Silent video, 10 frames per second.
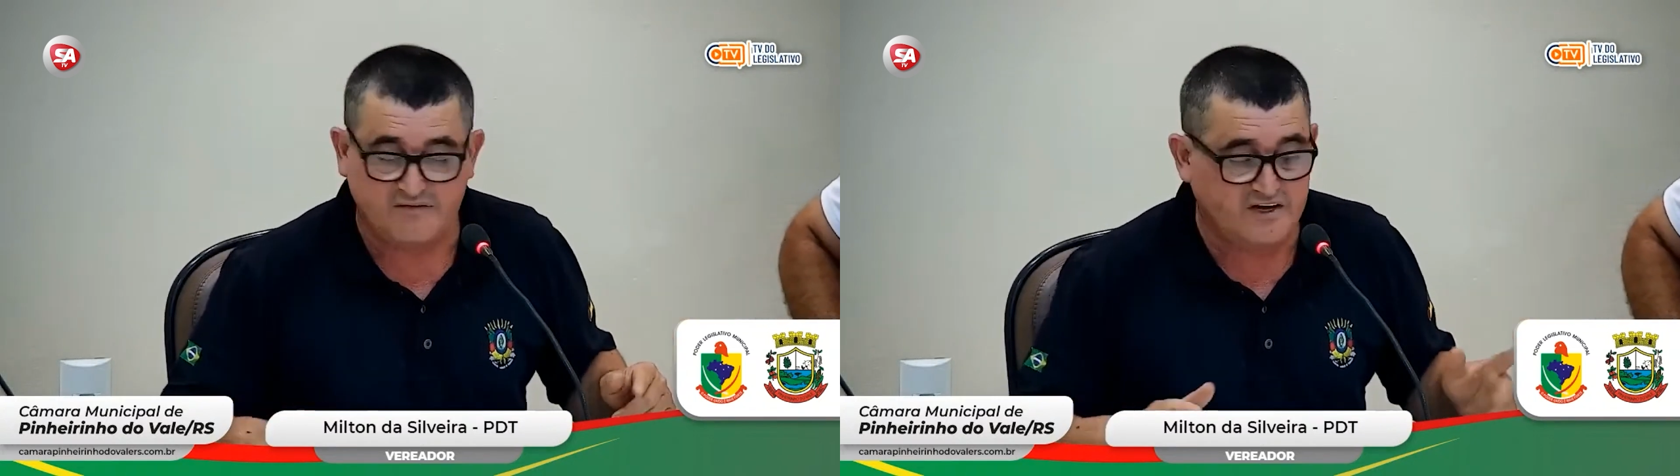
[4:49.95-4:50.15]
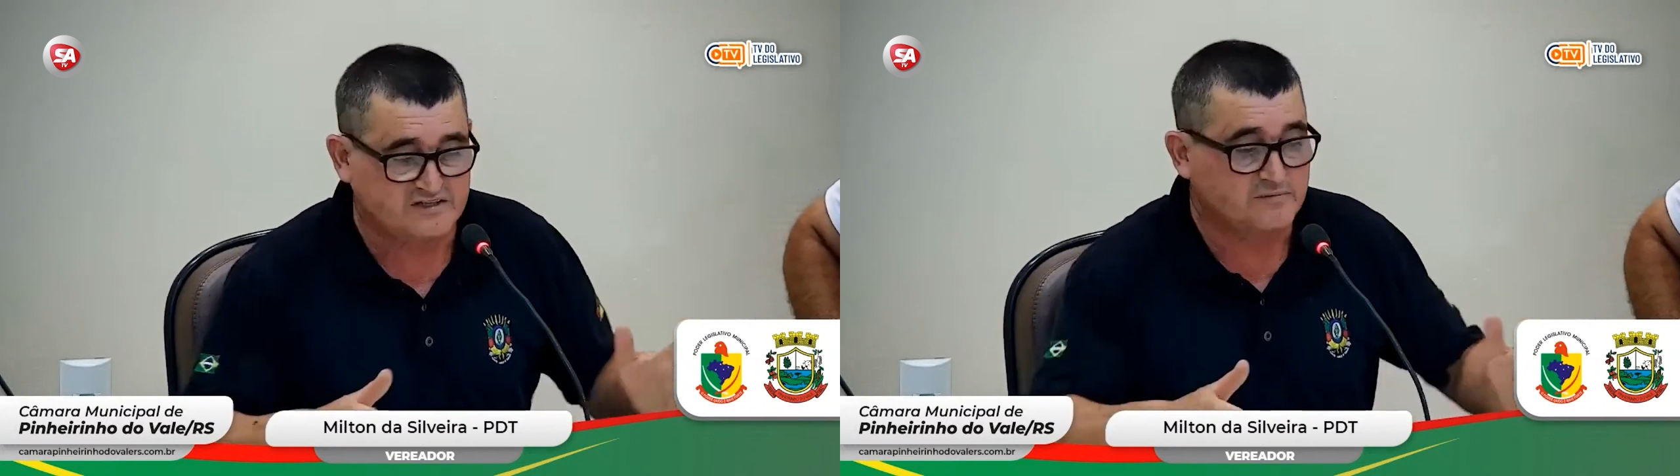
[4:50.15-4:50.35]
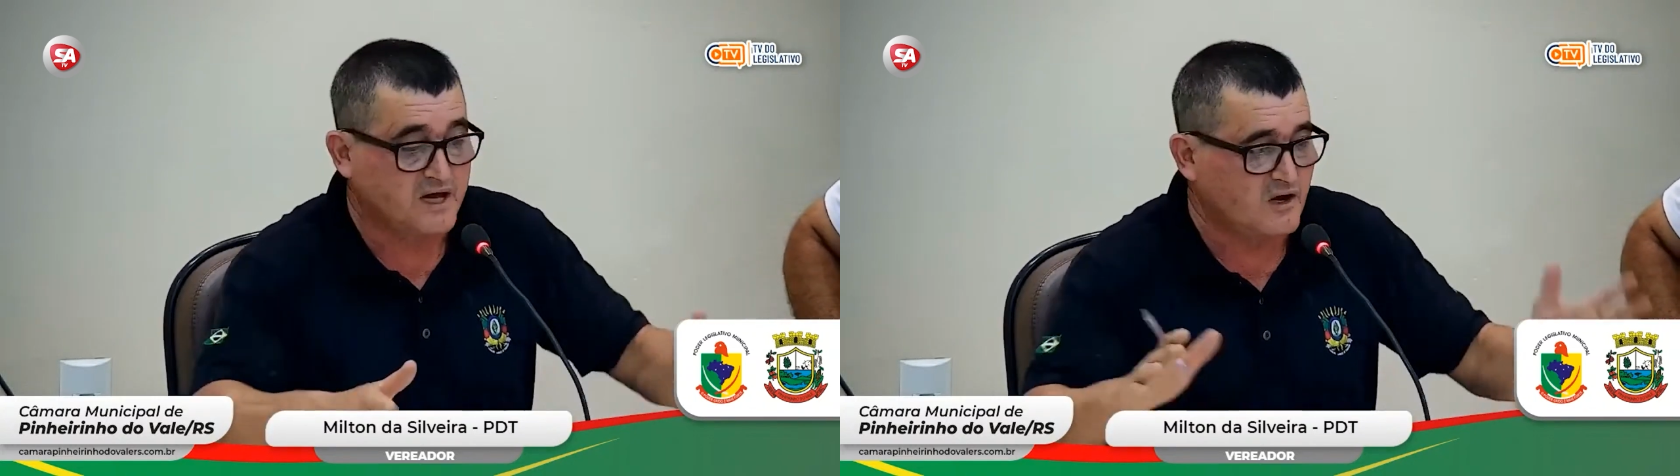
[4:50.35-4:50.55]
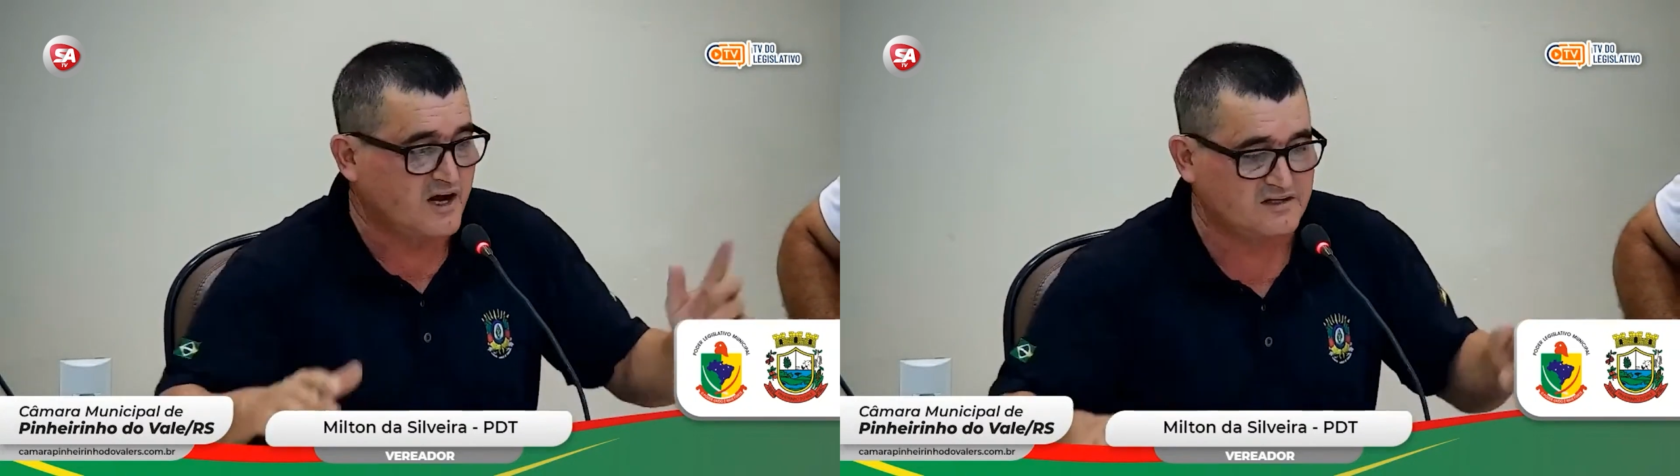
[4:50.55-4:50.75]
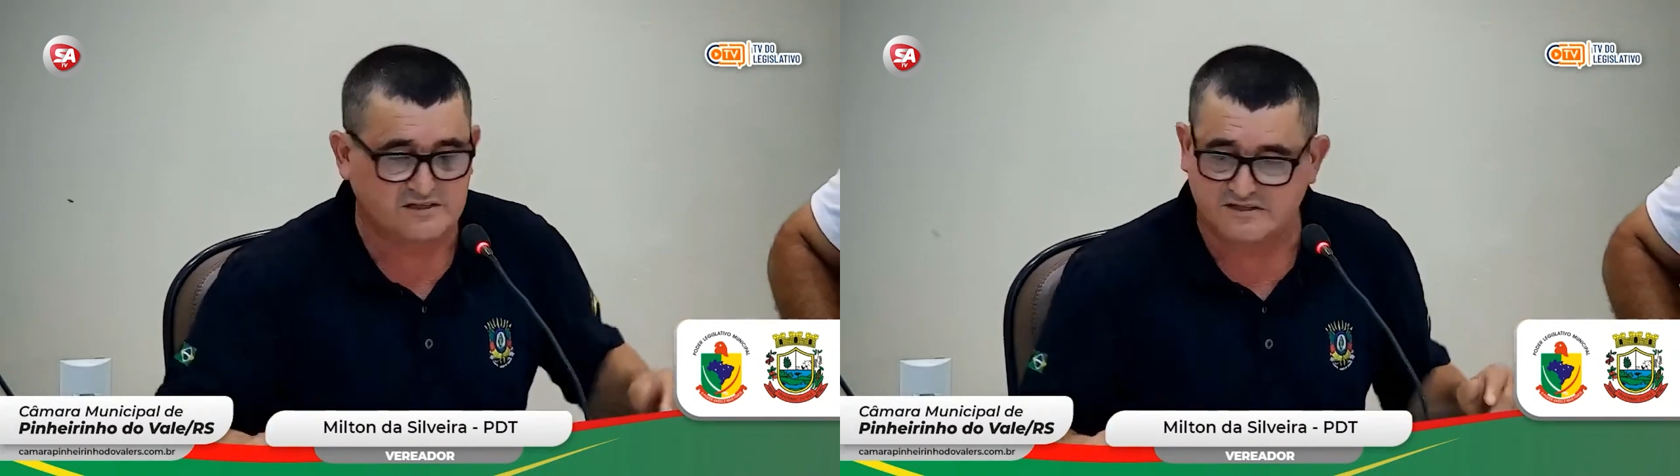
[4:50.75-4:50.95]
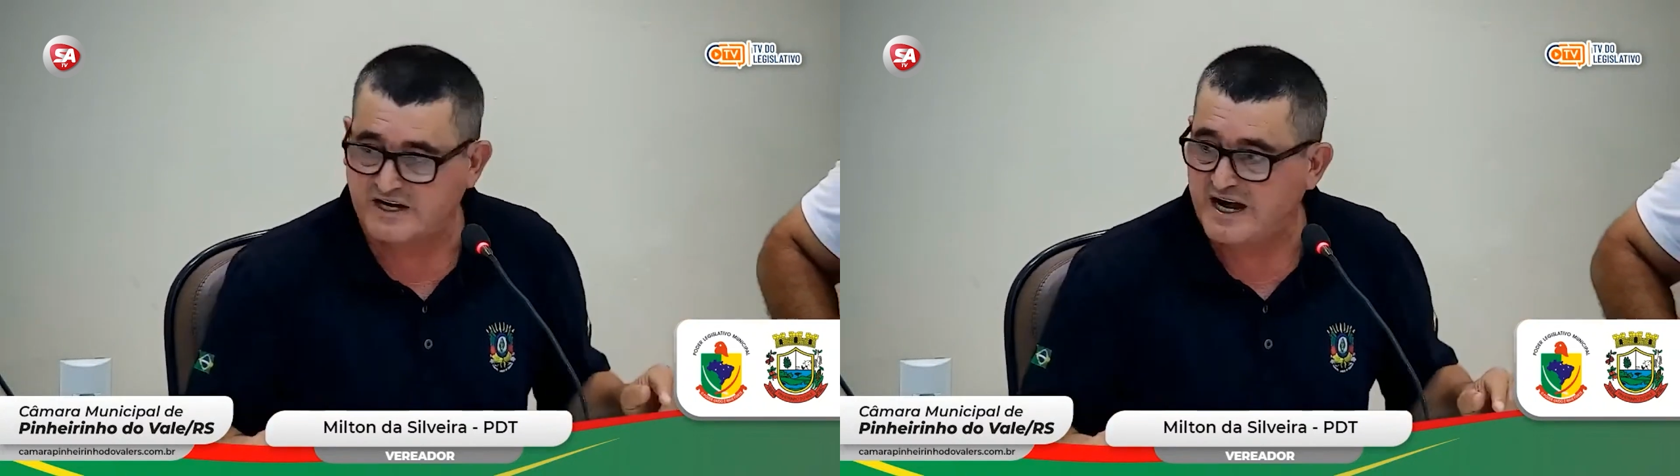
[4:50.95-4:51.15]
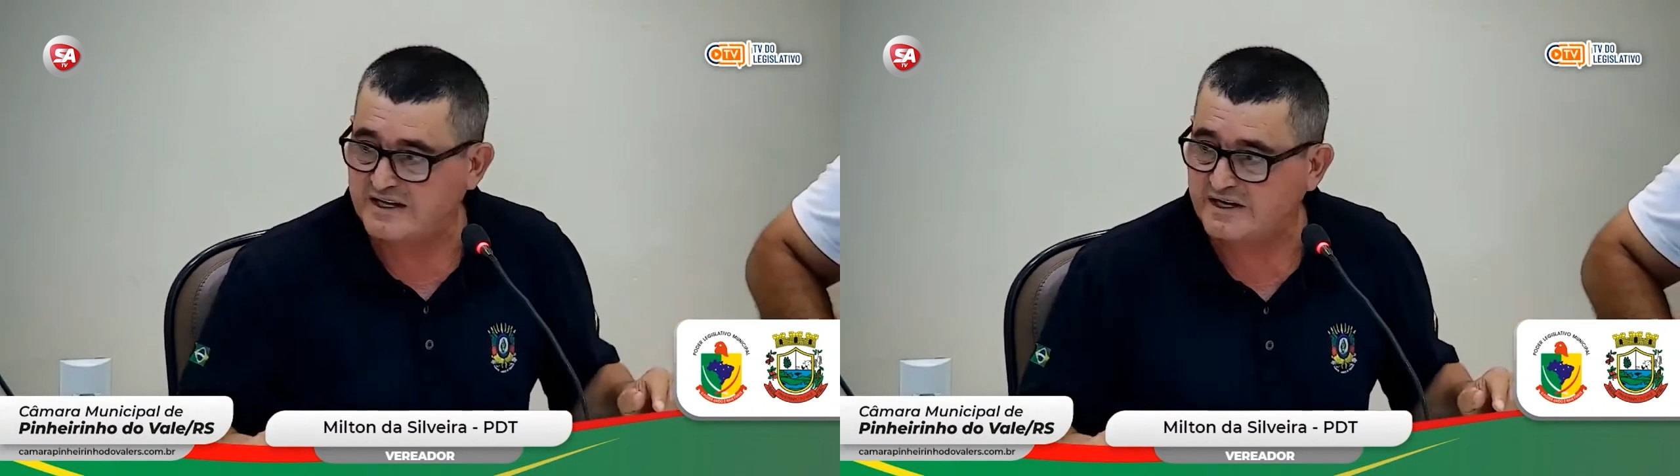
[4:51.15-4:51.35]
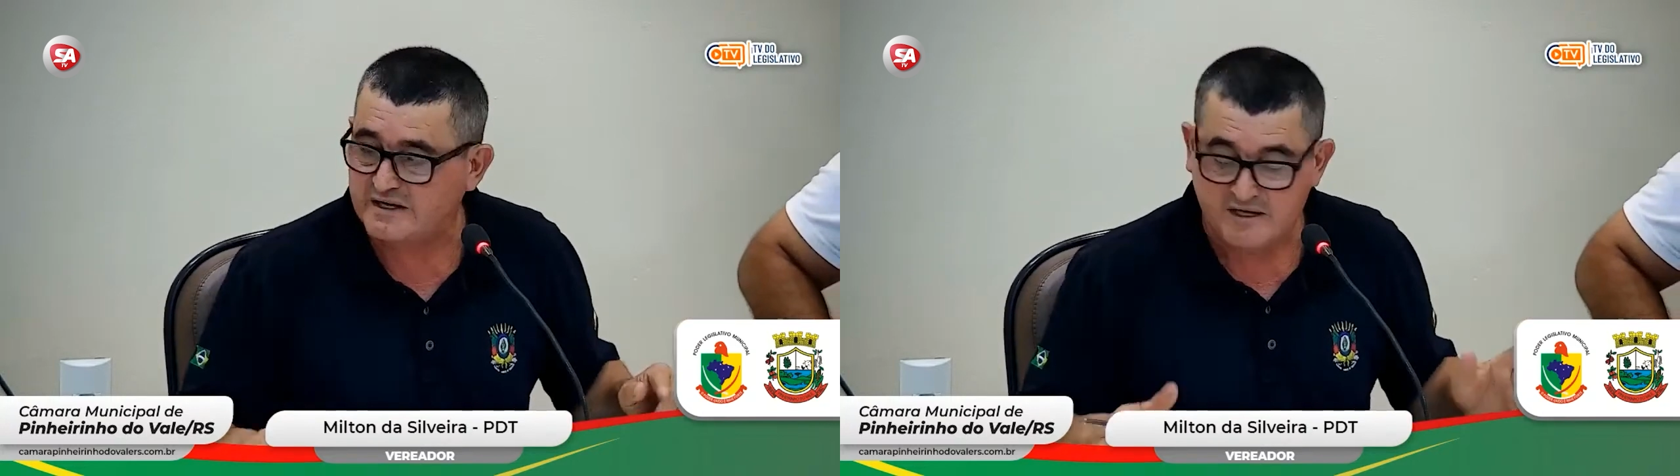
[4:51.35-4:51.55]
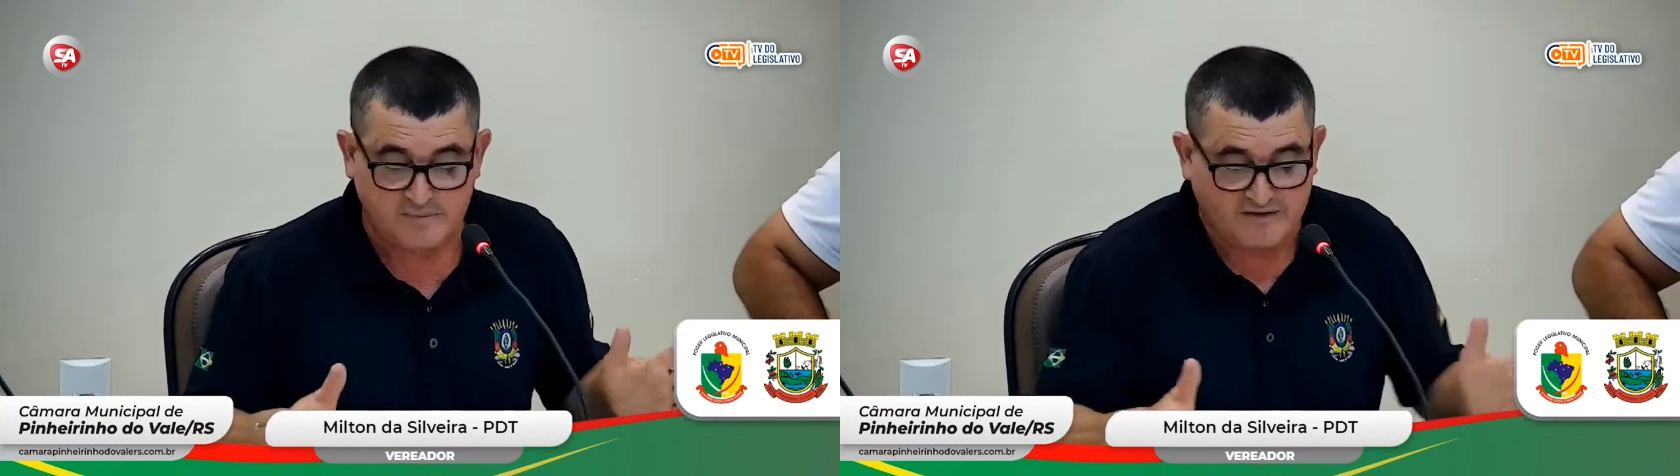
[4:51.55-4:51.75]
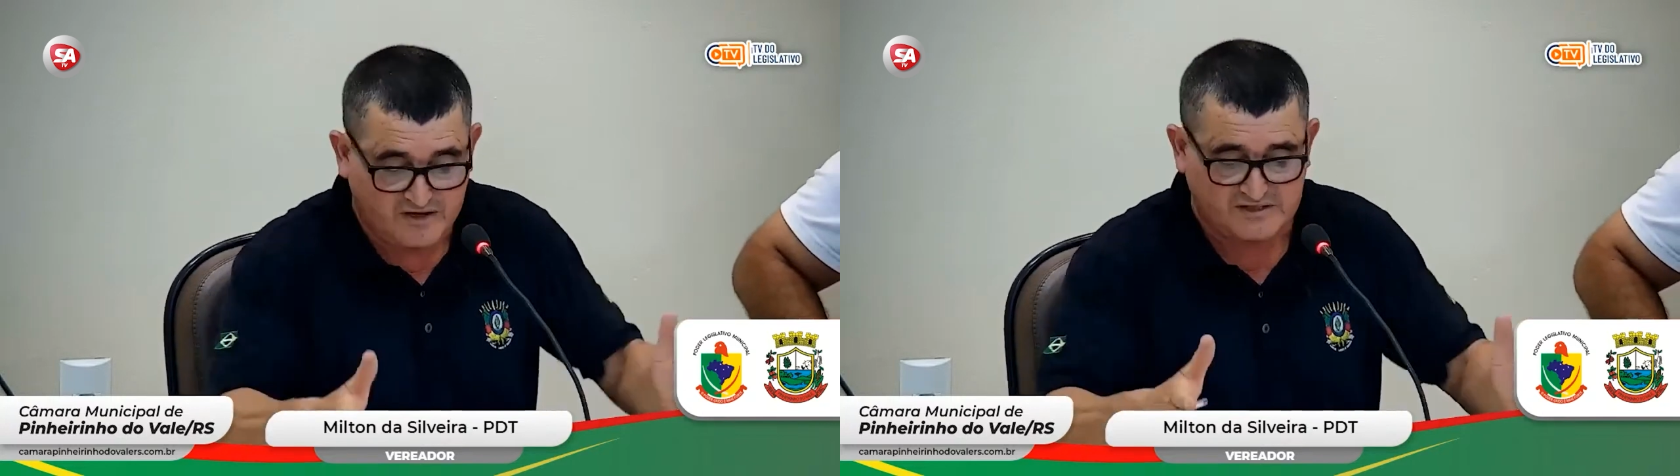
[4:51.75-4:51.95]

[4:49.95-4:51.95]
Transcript: para ver se melhora as estradas,